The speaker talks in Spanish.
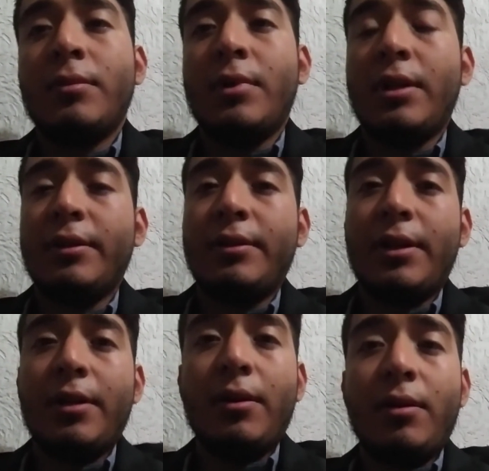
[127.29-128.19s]

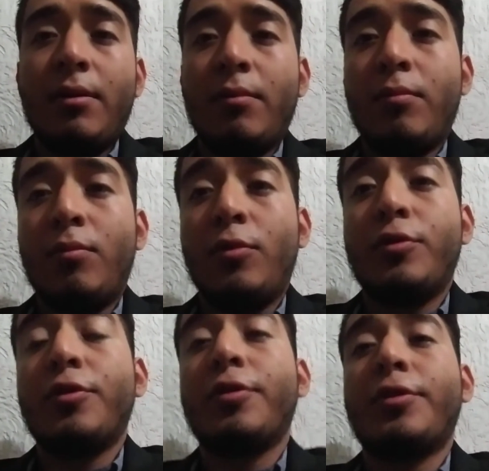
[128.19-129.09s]
entre
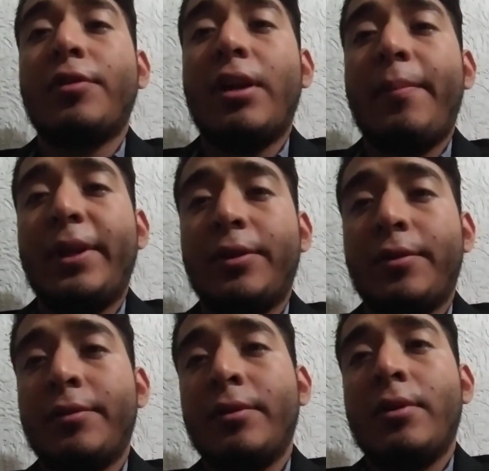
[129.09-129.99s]
muchos otros elementos.